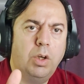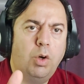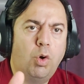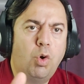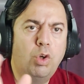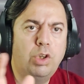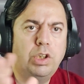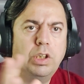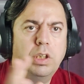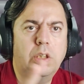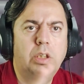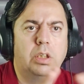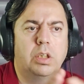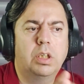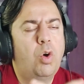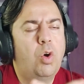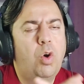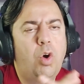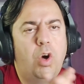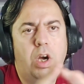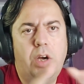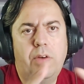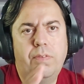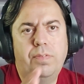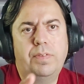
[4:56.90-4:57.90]
o yıl
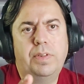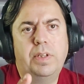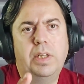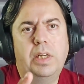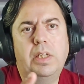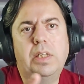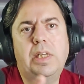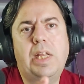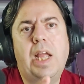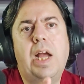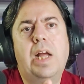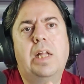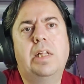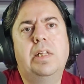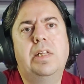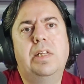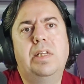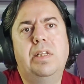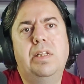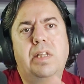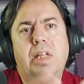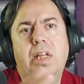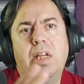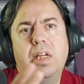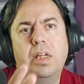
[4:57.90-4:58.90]
o hafta
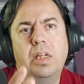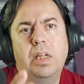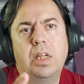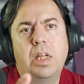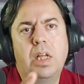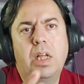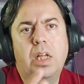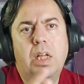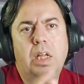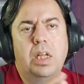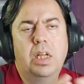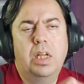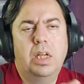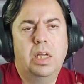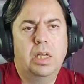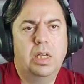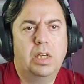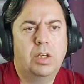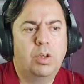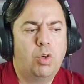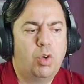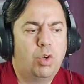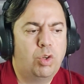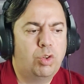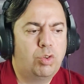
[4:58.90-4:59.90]
geldiğinde
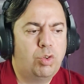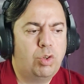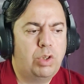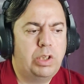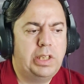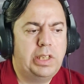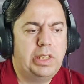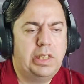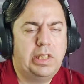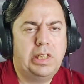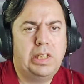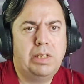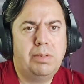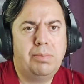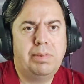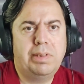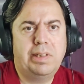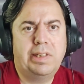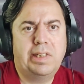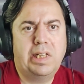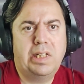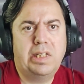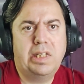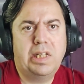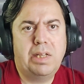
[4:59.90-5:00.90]
kontrole
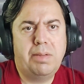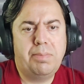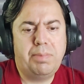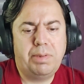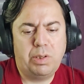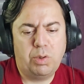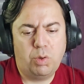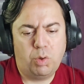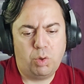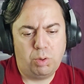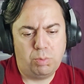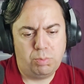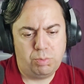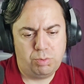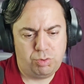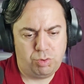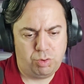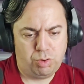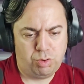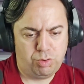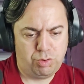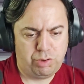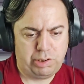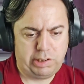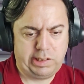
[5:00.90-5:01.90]
gittiğimizden emin olmuş
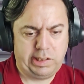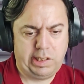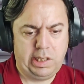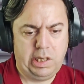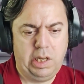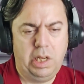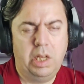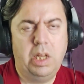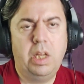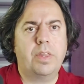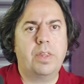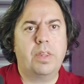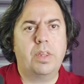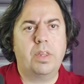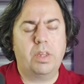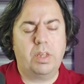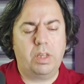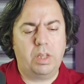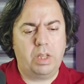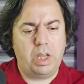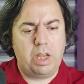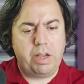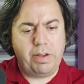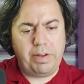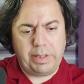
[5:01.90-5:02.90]
olacağız.
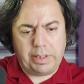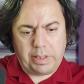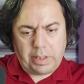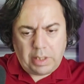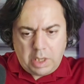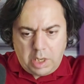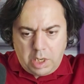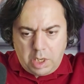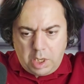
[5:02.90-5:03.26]
Evet